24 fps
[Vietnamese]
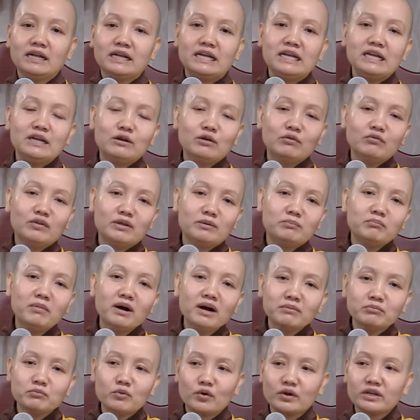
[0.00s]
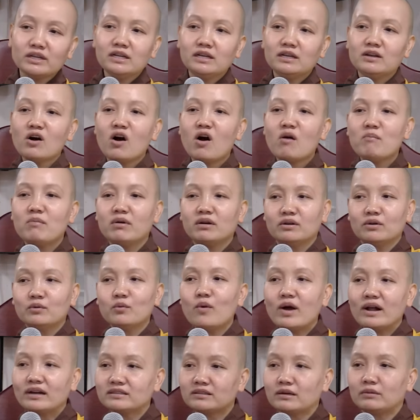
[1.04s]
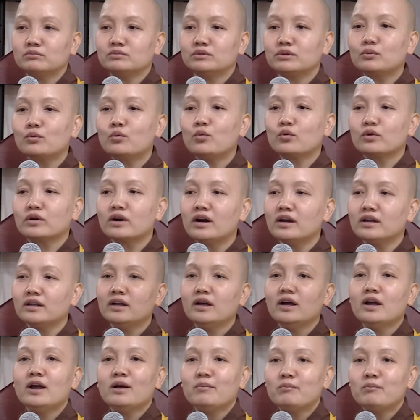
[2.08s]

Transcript: khi quý vị mất một cái gì đó mà nó quan trọng trong cuộc đời,